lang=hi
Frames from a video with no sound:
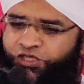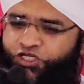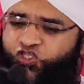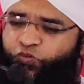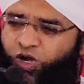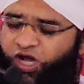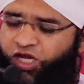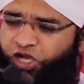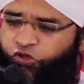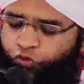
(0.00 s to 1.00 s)
जिस माँ
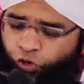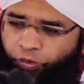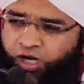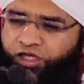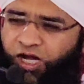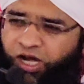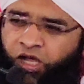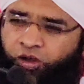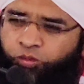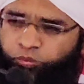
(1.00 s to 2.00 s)
का तू बेटा
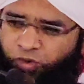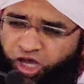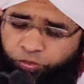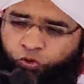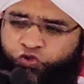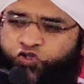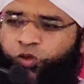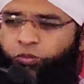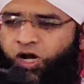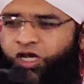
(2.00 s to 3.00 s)
मैं भी
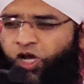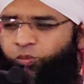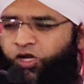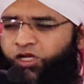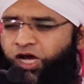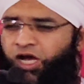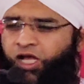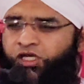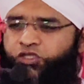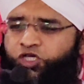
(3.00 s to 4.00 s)
उसी माँ का बेटा
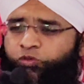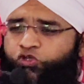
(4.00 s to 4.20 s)
जब